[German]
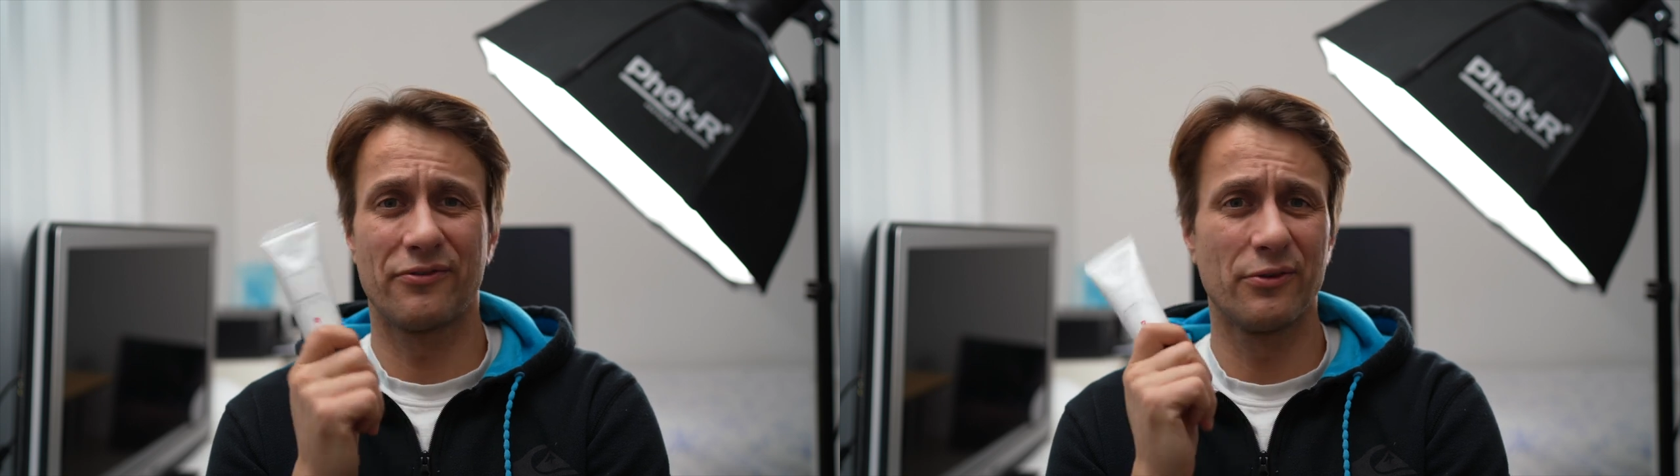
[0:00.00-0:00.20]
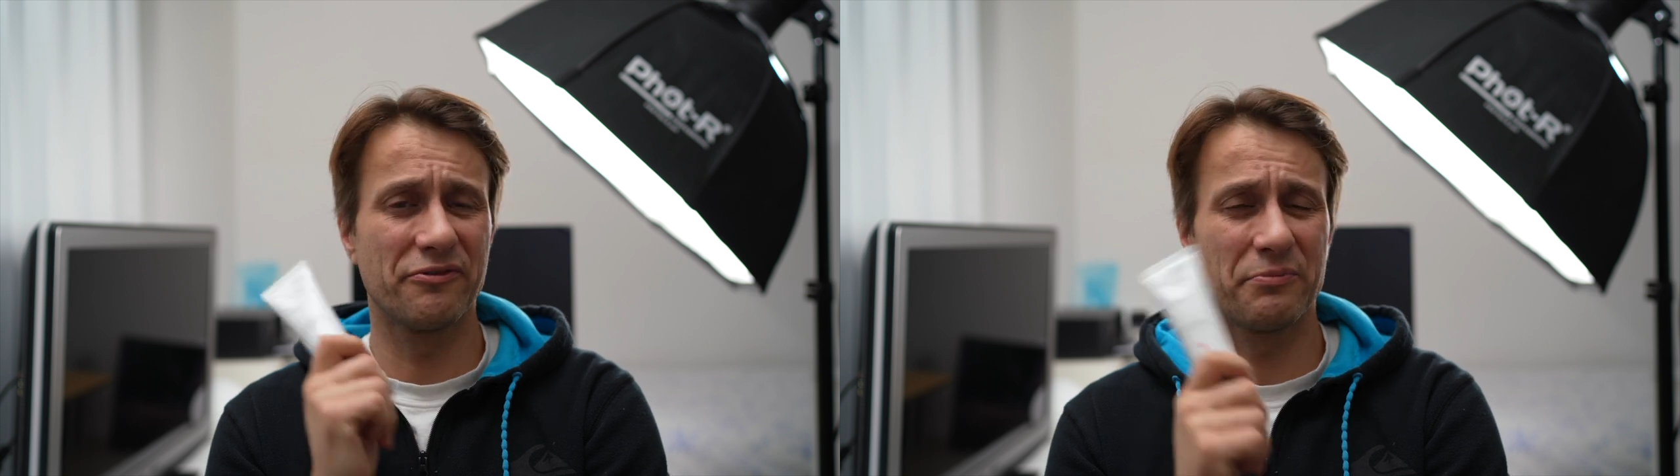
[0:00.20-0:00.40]

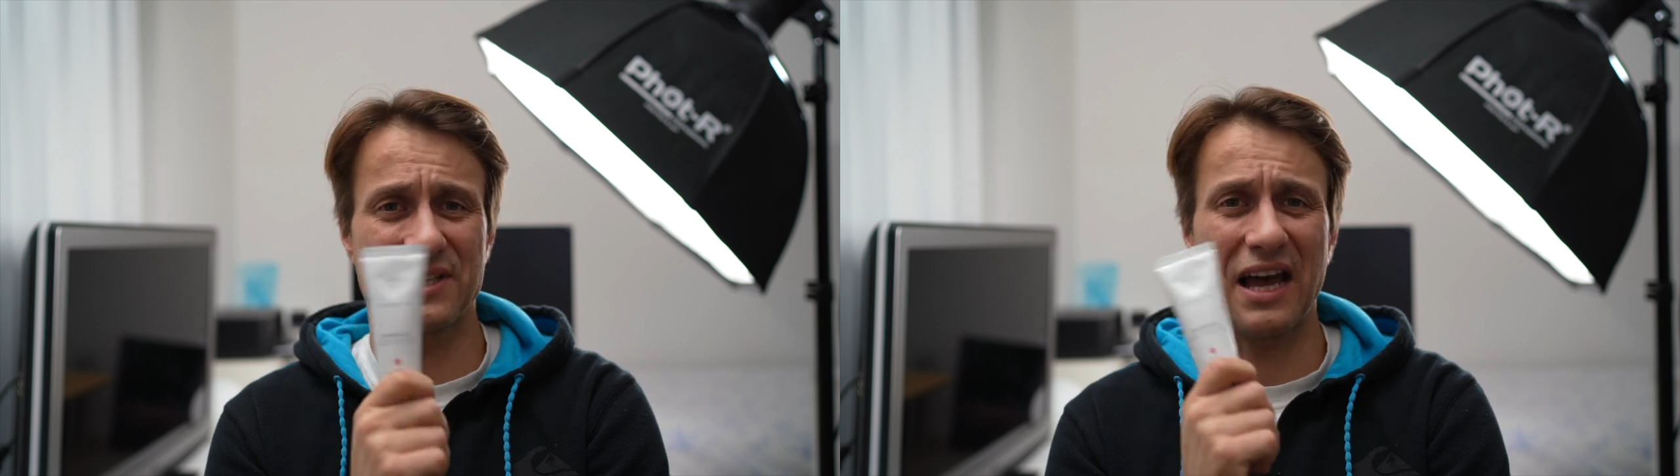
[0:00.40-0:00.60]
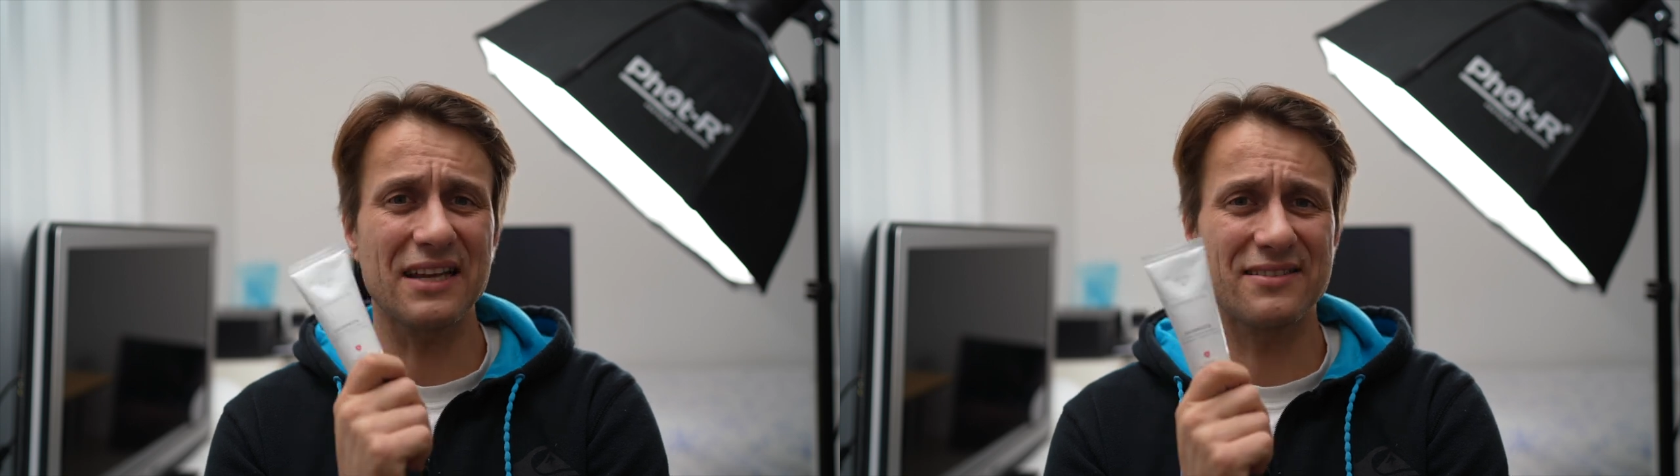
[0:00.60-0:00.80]
5
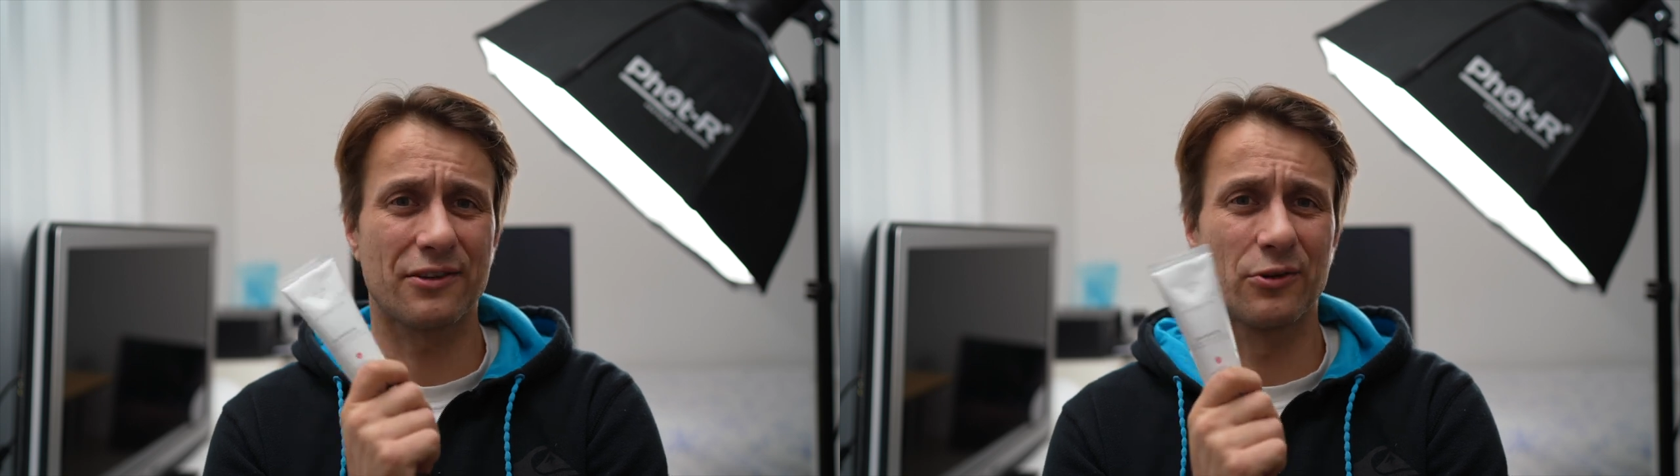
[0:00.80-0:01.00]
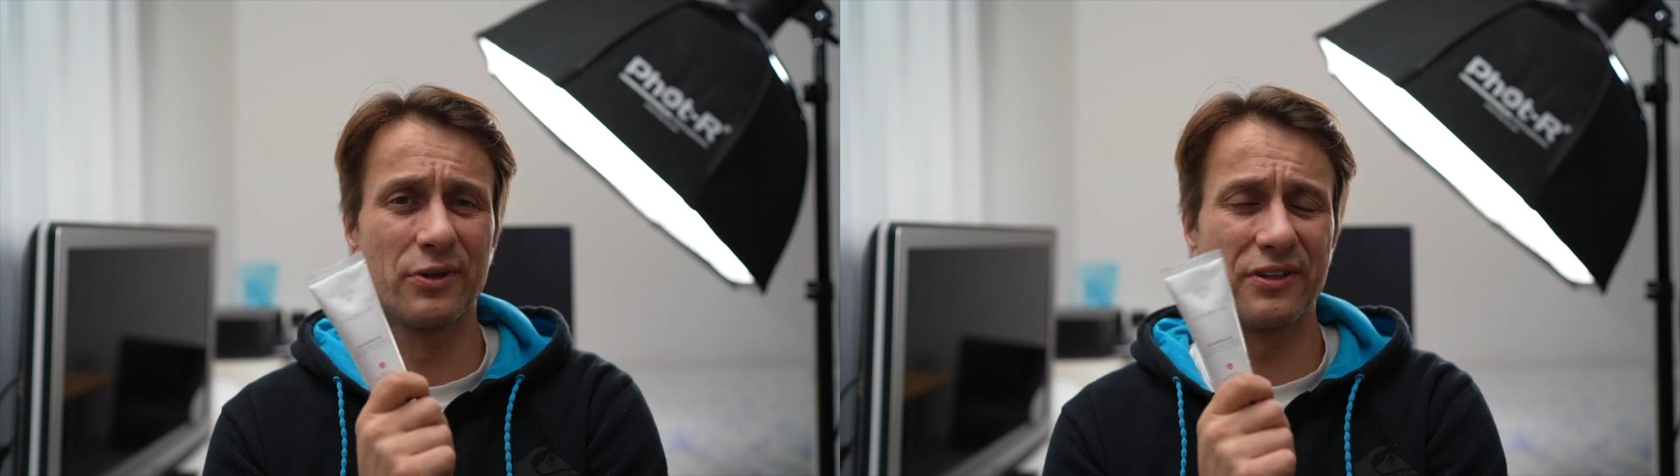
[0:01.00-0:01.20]
bis 8
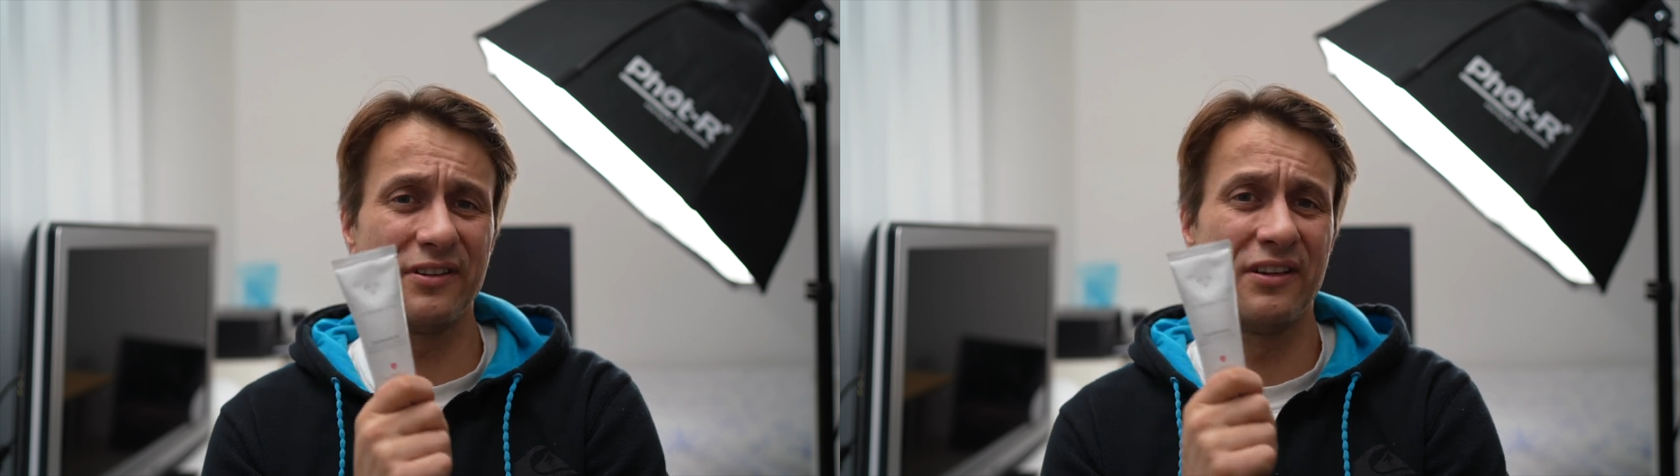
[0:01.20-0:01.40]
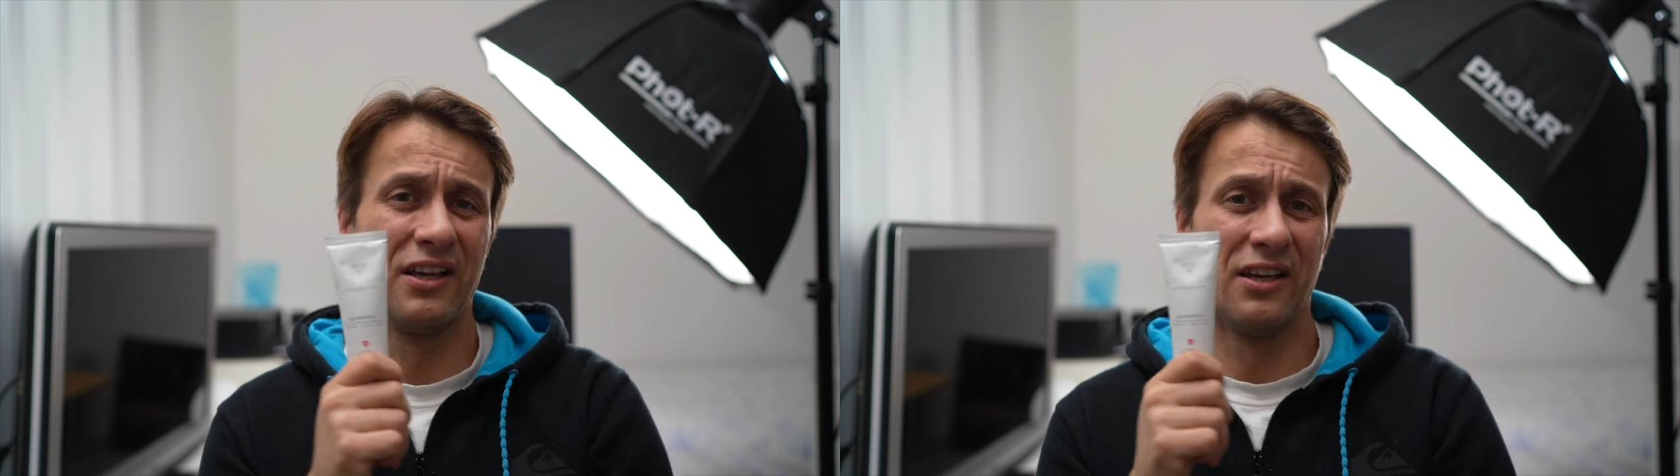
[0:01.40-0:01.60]

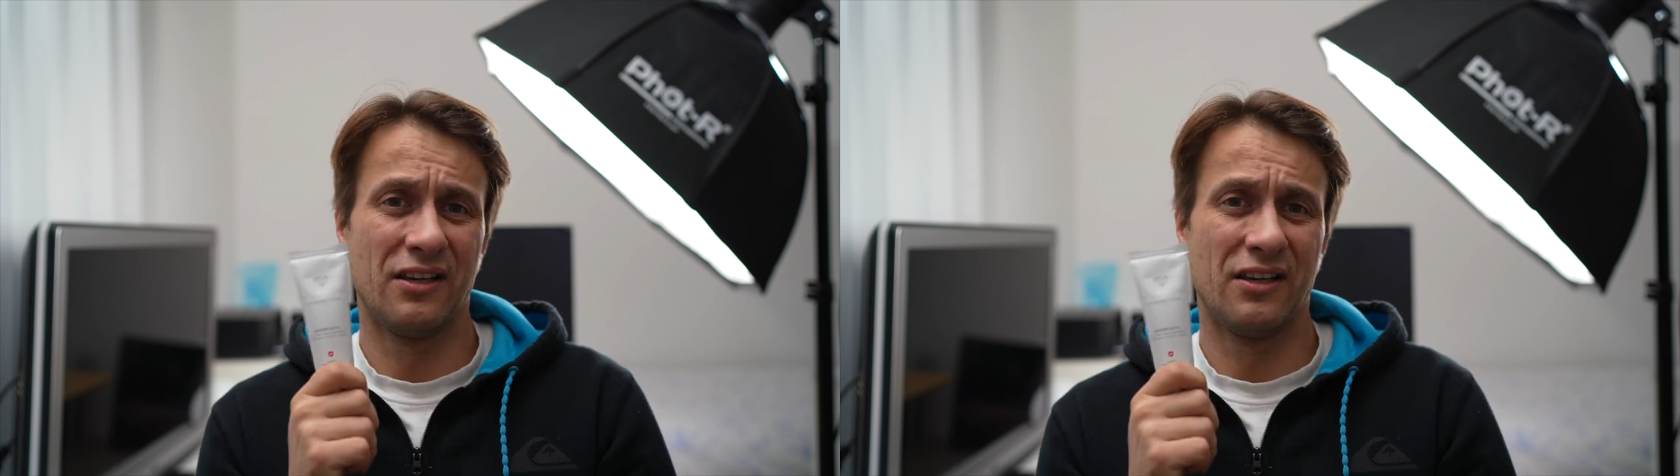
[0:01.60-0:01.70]
Sekunden